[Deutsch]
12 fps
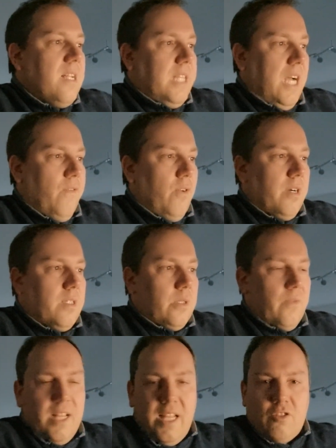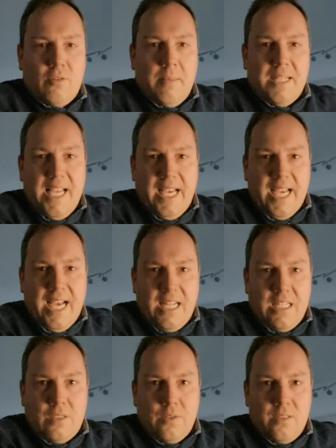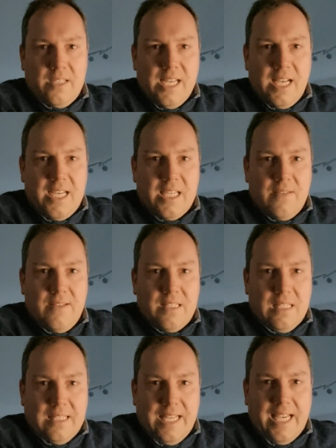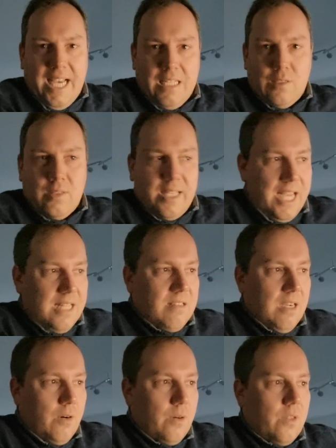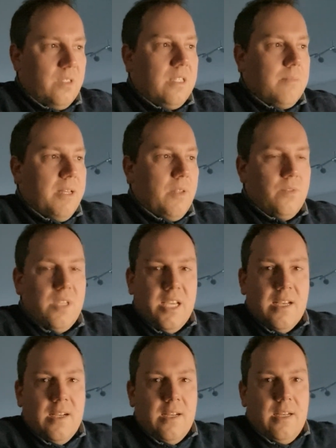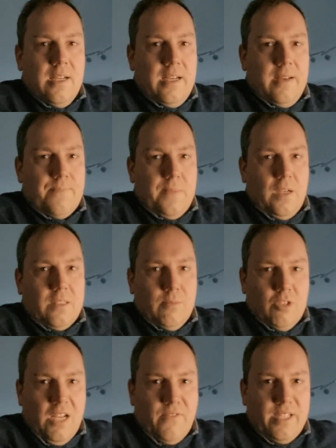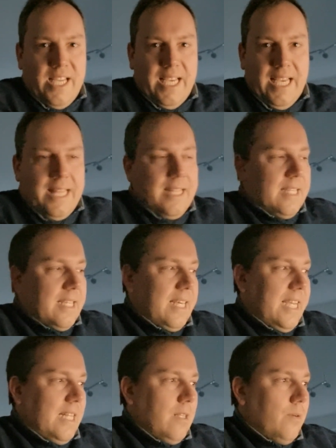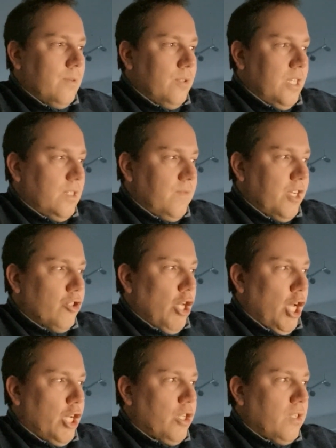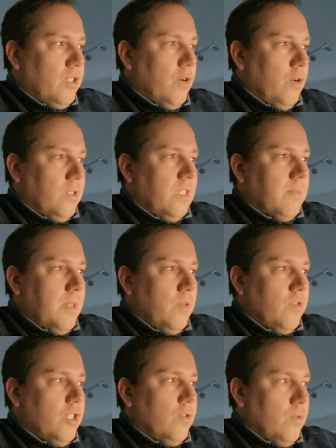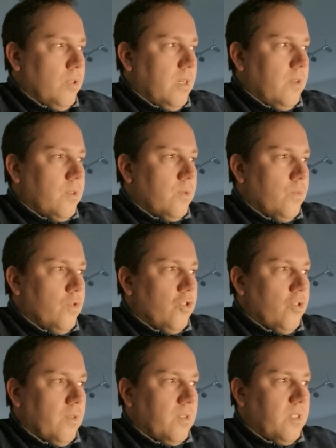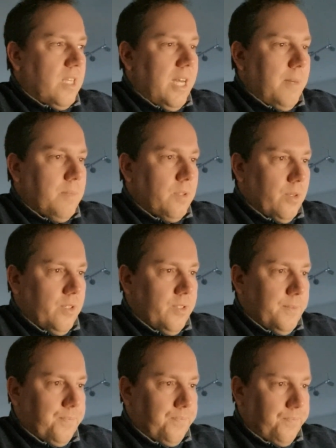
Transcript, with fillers: Davor auch in Zobala schon mit Eric Addison siegreich gewesen. Das Eric Addison kennt auch Ossis Melody ähm, aus dem Stall von Erik Lindegren. Und deswegen denke ich, dass hier Ossis Melody durchaus gute Chancen haben sollte.